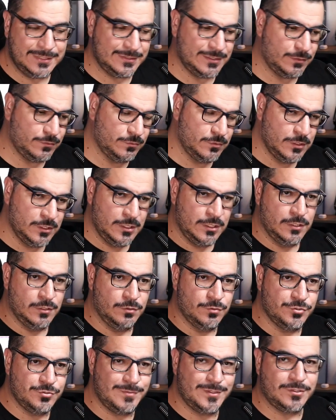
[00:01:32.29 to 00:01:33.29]
Então,
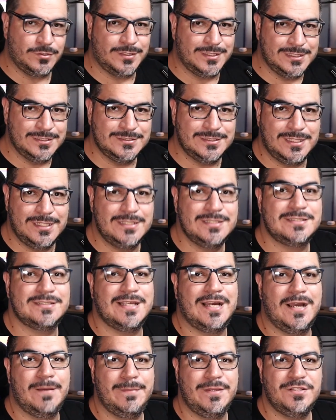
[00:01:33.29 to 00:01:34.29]
os mentorandos ali, eles
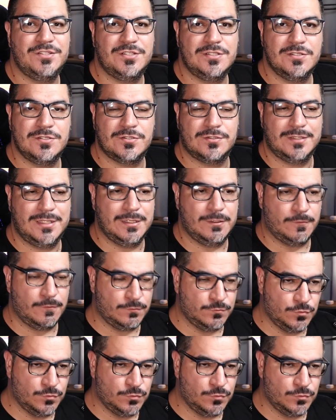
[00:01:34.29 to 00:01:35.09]
sabem disso, né?